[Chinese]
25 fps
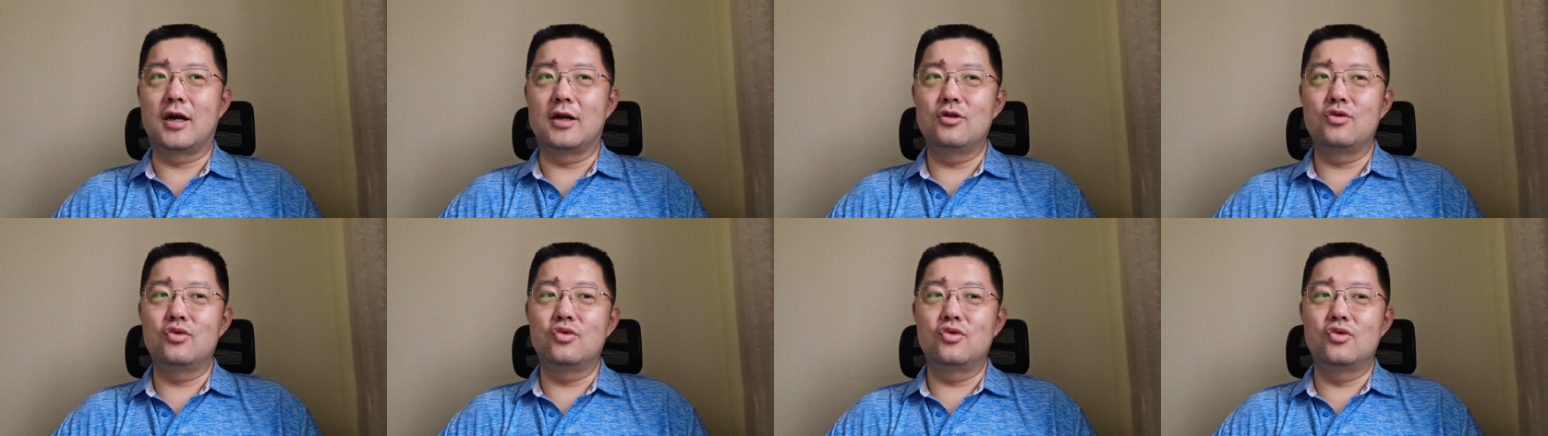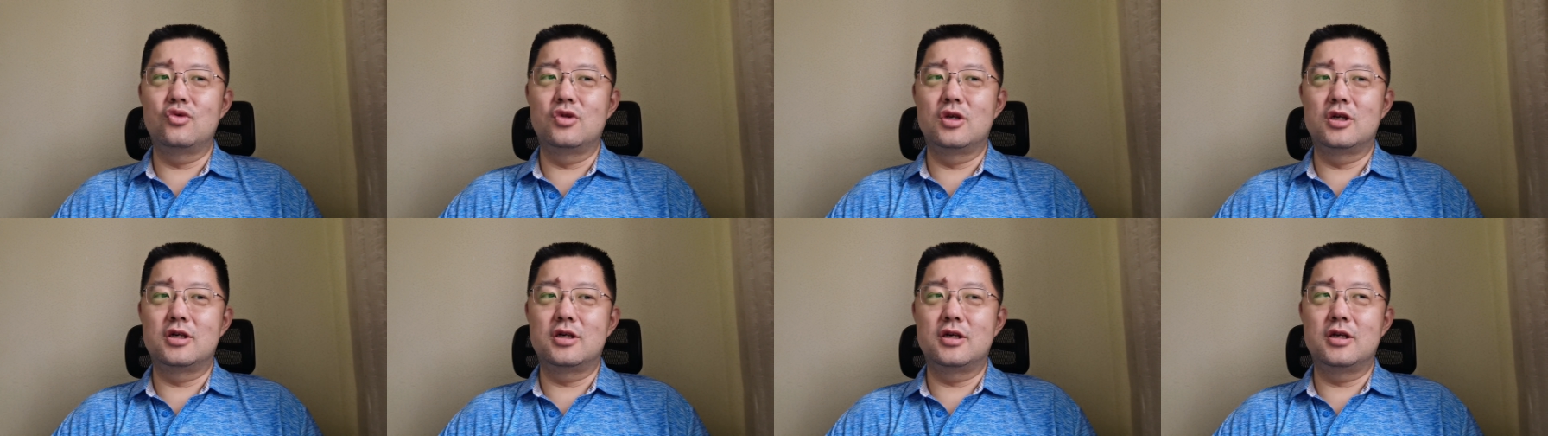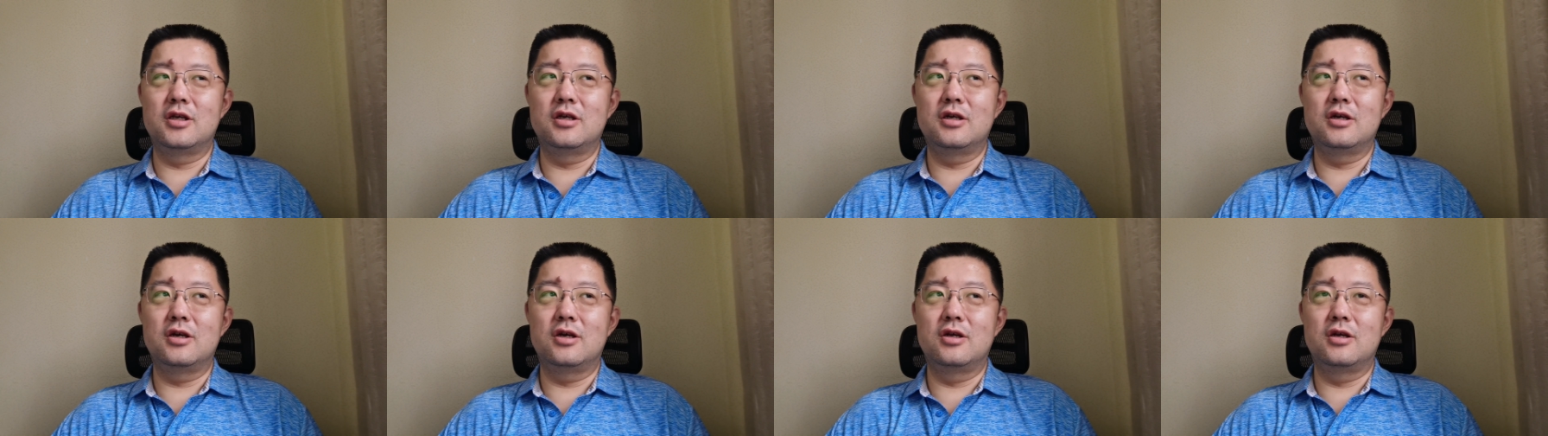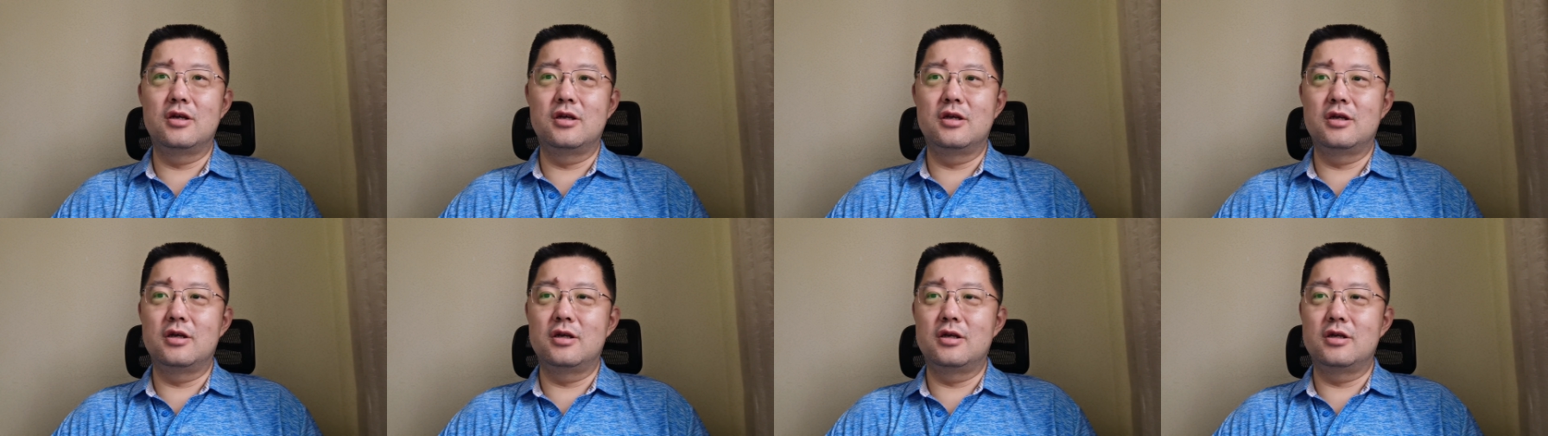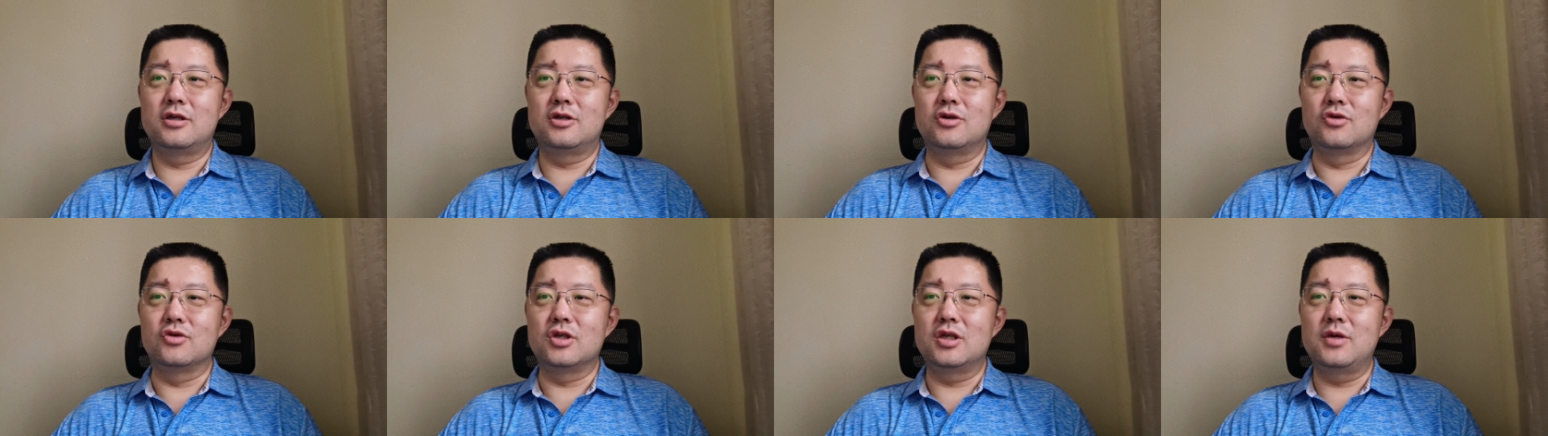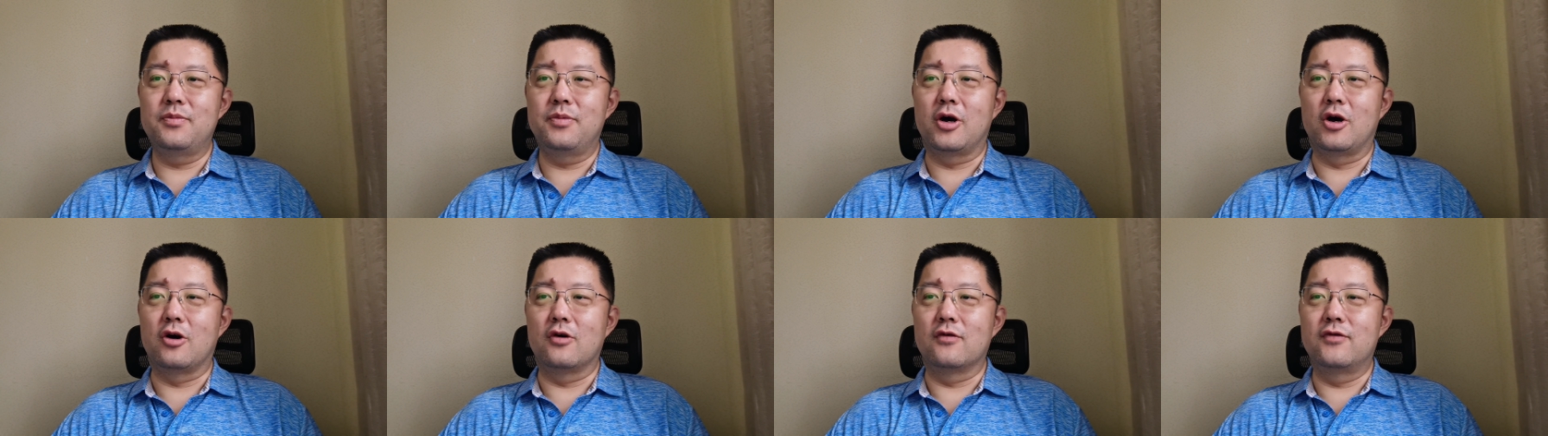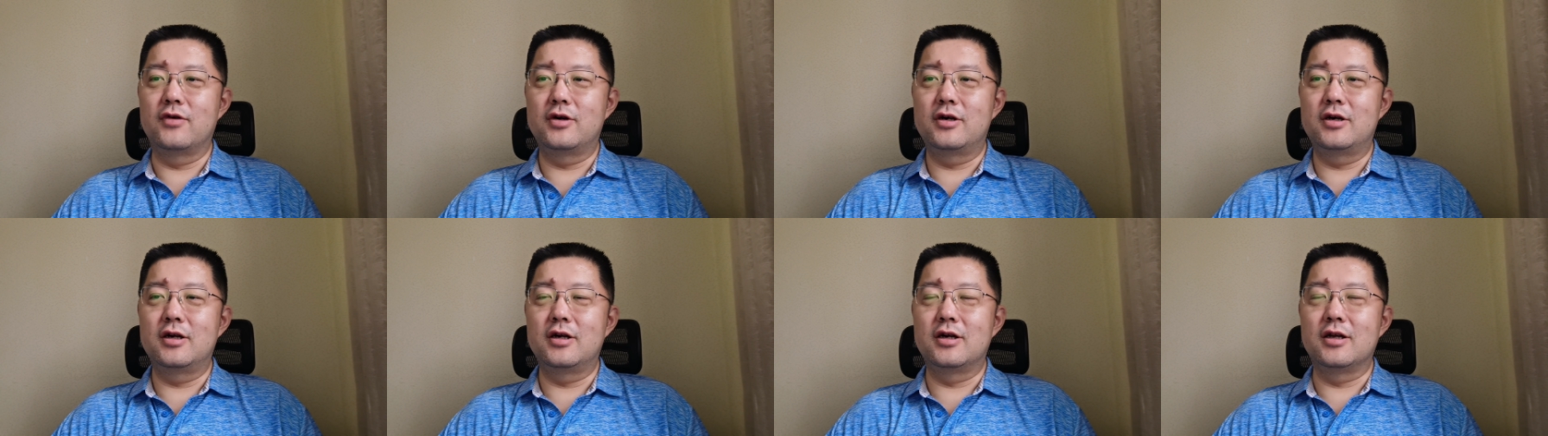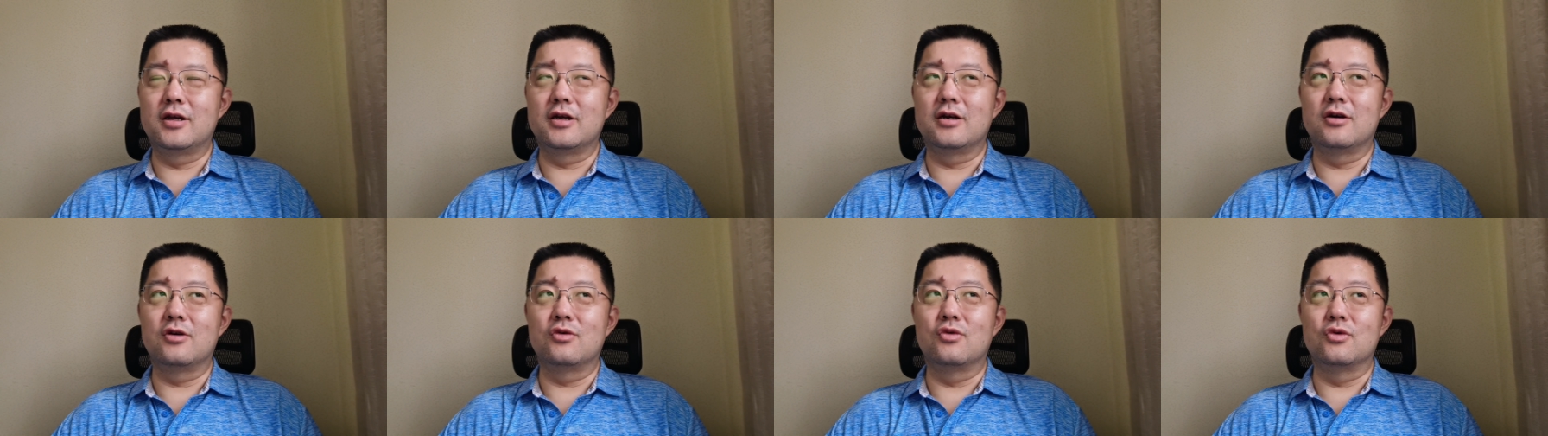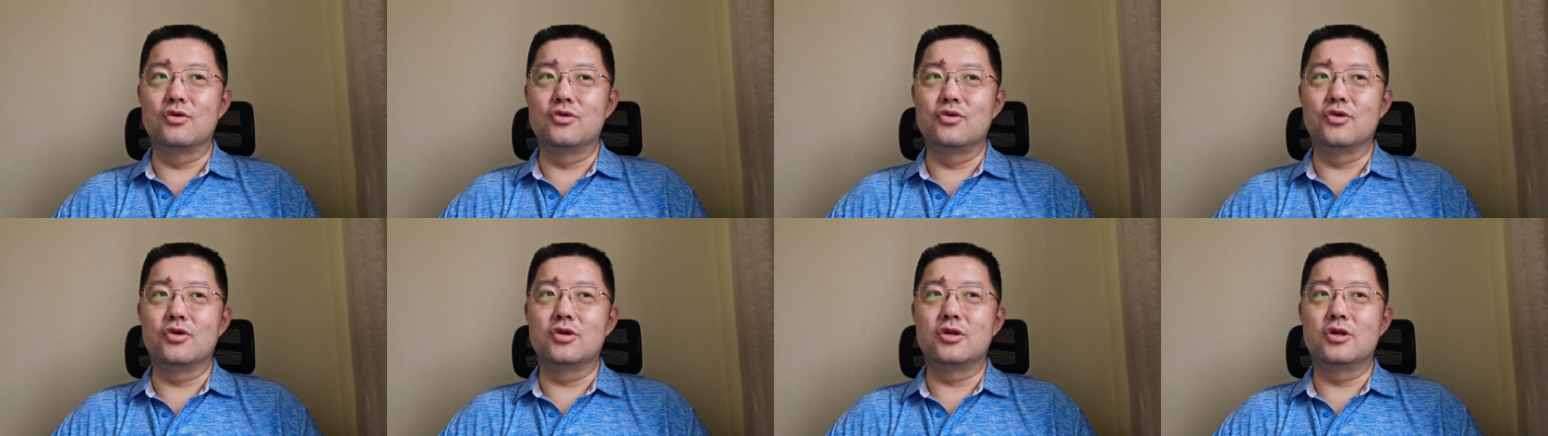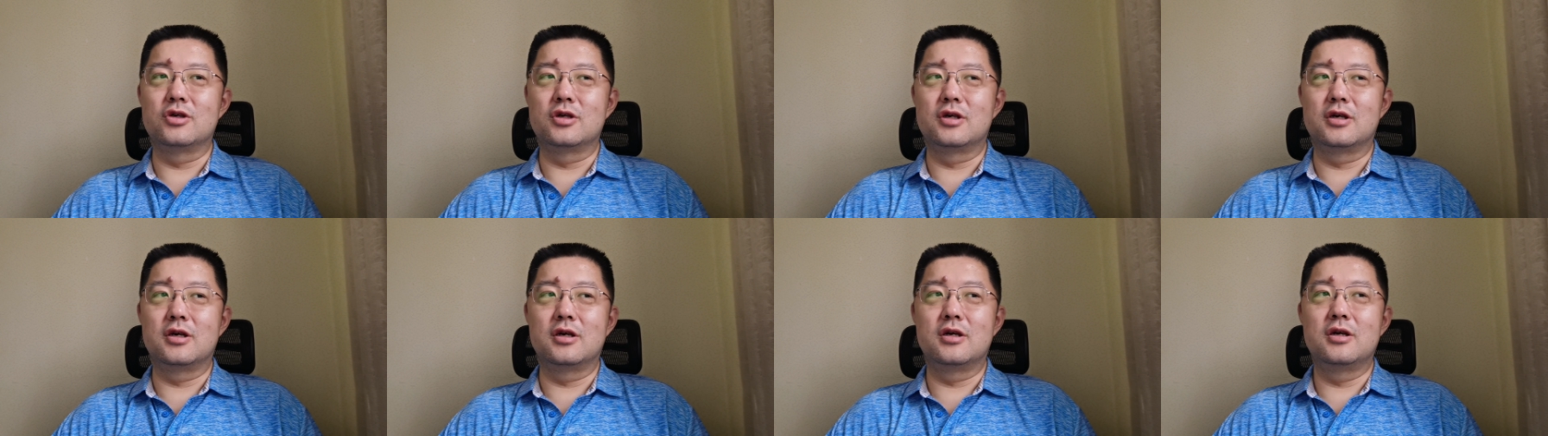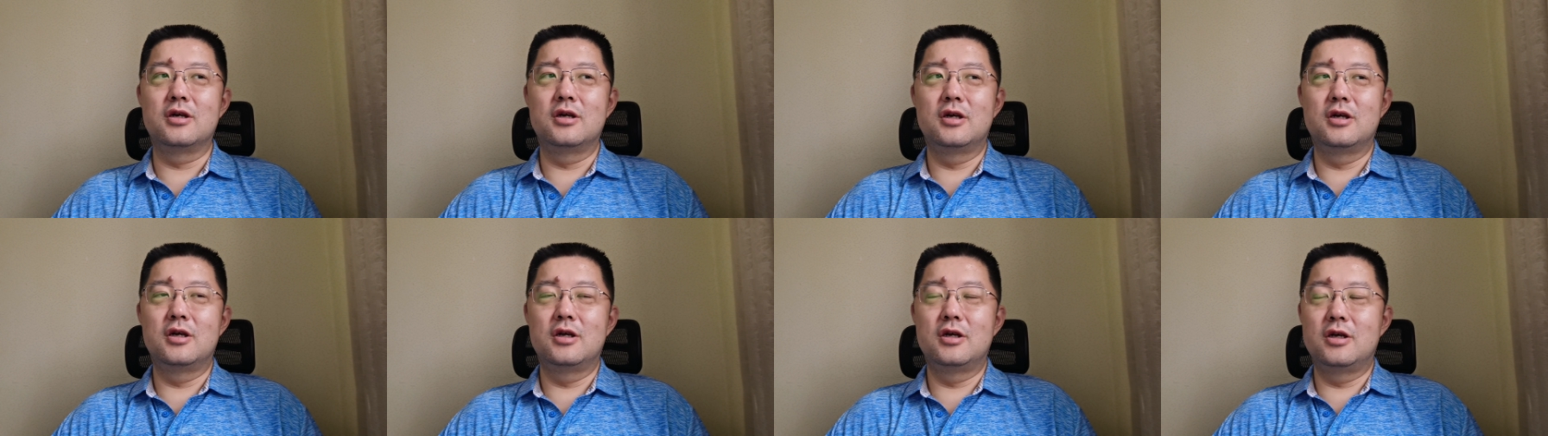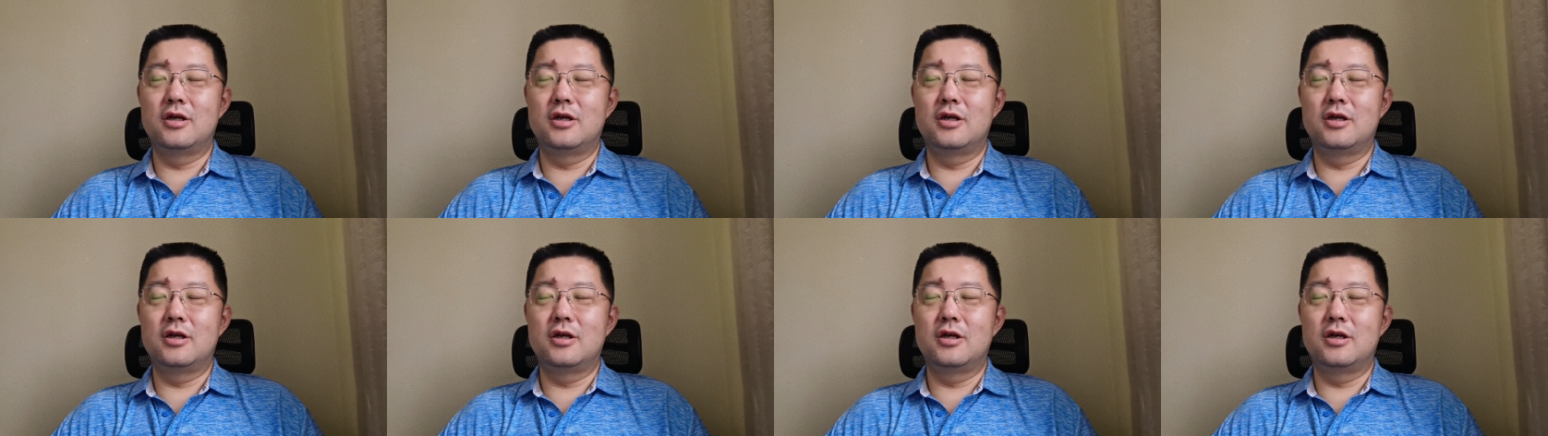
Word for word: 安兔兔呢是一个手机跑分的这个工具，就是